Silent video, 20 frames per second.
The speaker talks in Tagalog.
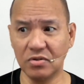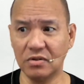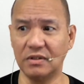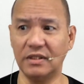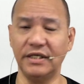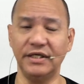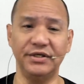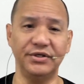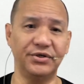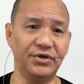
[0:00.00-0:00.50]

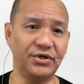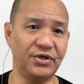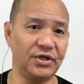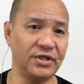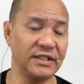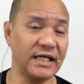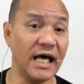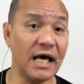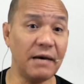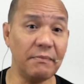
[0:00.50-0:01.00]

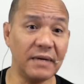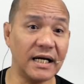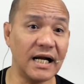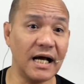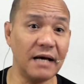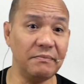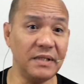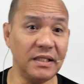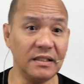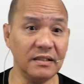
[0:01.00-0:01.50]
Ayun. Kaya
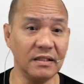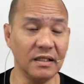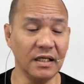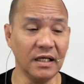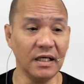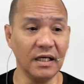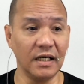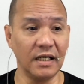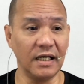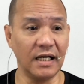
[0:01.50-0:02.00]
maraming
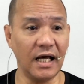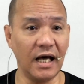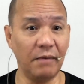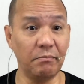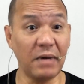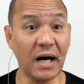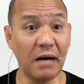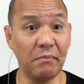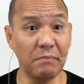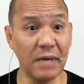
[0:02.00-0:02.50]

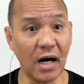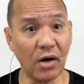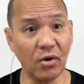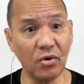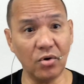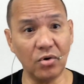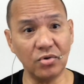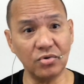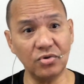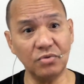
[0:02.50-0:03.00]

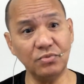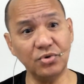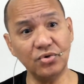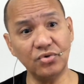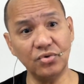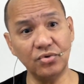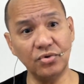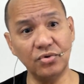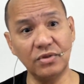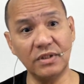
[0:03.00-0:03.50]
nababako,
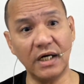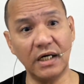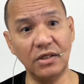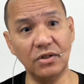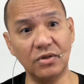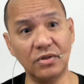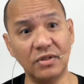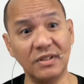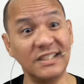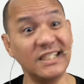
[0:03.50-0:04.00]
sumusunod
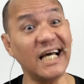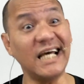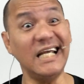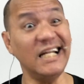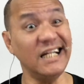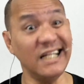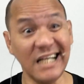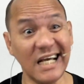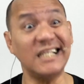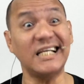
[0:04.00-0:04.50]
kayo sa
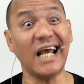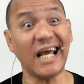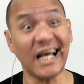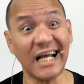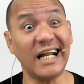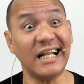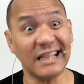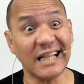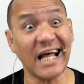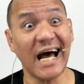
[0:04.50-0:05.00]
hindi
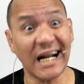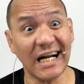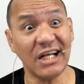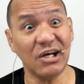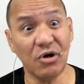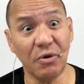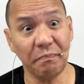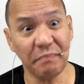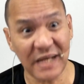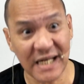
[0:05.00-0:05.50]

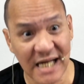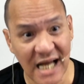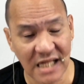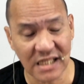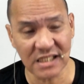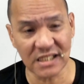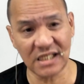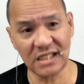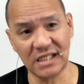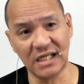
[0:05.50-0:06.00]
sekretaryo
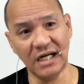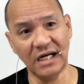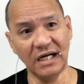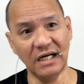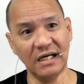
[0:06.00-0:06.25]
finance.